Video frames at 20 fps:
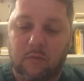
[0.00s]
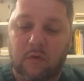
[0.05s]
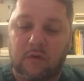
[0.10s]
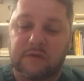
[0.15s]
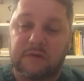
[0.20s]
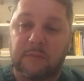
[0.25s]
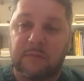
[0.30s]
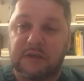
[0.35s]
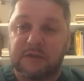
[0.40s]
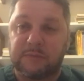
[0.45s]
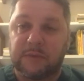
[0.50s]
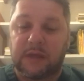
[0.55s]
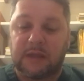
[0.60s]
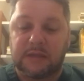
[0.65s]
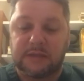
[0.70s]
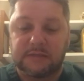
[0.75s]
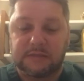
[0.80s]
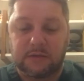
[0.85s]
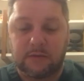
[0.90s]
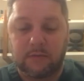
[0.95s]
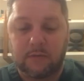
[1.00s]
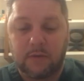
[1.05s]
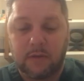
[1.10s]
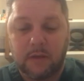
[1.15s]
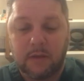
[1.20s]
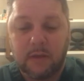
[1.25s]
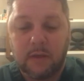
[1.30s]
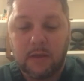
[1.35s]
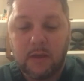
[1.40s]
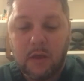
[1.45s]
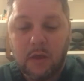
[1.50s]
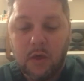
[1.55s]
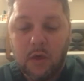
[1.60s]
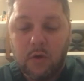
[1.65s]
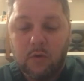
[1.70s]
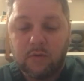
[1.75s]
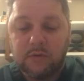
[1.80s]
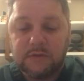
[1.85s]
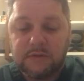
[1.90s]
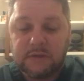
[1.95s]
com essa mesma relação.
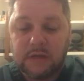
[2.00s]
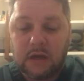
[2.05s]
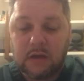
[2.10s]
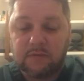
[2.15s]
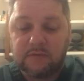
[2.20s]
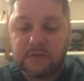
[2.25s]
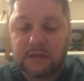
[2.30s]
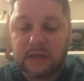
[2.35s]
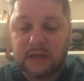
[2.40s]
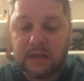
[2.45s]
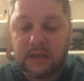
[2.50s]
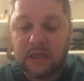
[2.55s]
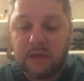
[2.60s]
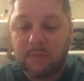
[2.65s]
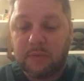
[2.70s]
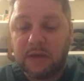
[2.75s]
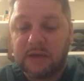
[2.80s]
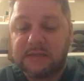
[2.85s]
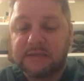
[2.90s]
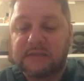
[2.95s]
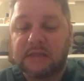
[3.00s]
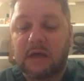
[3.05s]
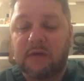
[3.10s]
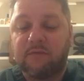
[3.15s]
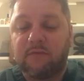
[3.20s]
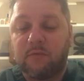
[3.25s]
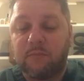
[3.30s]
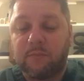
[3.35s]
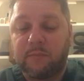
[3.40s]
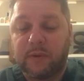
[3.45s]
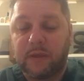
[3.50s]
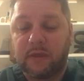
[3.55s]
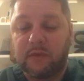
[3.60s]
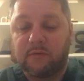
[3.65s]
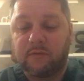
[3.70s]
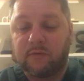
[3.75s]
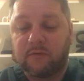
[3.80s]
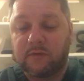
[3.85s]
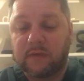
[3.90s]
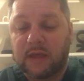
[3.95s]
Os servos da gleba estavam
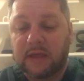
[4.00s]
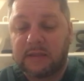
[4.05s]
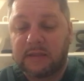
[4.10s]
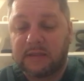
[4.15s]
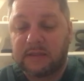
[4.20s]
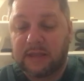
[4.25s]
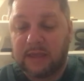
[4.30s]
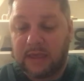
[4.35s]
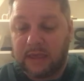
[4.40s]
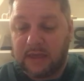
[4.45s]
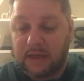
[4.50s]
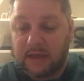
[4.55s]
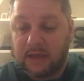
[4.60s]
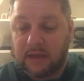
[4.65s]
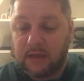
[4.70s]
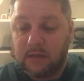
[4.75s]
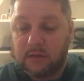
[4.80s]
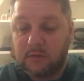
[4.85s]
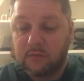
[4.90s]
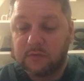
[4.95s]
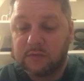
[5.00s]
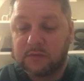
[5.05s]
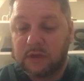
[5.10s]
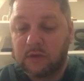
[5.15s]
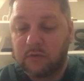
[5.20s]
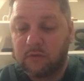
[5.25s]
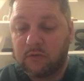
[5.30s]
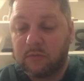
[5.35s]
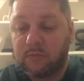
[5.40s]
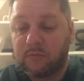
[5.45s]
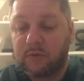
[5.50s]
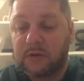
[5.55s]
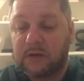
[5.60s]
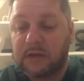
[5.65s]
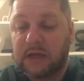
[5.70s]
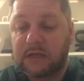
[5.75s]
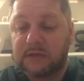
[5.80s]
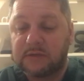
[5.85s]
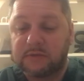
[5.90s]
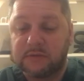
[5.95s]
presos à terra do Senhor por
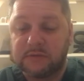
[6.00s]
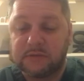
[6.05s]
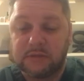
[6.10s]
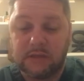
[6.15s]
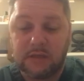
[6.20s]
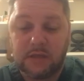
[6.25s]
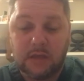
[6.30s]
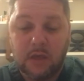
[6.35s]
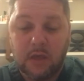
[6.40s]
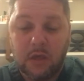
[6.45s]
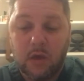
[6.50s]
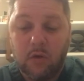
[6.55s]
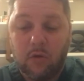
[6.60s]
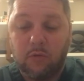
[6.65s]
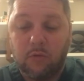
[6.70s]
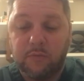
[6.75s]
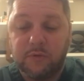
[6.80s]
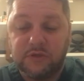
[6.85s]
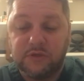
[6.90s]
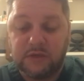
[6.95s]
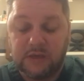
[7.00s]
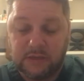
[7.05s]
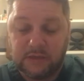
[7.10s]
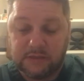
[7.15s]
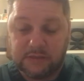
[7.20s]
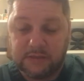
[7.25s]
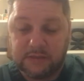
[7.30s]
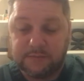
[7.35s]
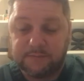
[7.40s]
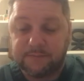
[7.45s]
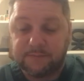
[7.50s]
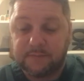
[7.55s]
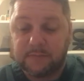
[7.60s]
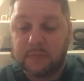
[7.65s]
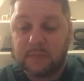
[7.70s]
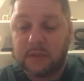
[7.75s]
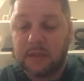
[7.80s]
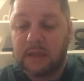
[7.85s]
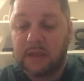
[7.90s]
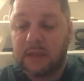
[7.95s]
laços de obediência.
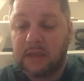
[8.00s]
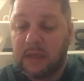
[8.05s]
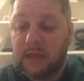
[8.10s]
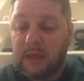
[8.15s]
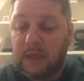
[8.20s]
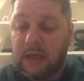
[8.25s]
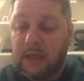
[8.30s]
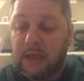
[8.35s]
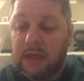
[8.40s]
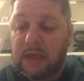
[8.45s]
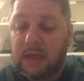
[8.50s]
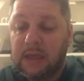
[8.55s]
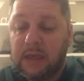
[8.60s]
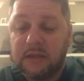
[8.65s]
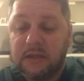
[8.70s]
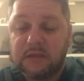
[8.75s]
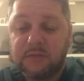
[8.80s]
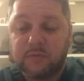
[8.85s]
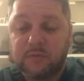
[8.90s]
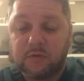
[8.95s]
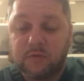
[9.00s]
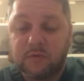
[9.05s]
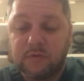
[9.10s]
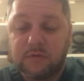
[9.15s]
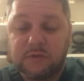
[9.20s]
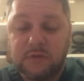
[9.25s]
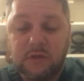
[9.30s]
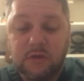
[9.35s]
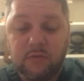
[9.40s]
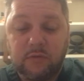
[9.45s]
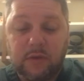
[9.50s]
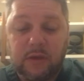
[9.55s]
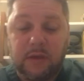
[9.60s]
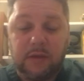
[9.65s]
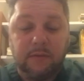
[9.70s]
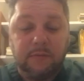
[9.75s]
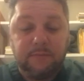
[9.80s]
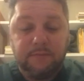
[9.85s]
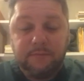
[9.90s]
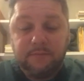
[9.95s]
Eles produziam e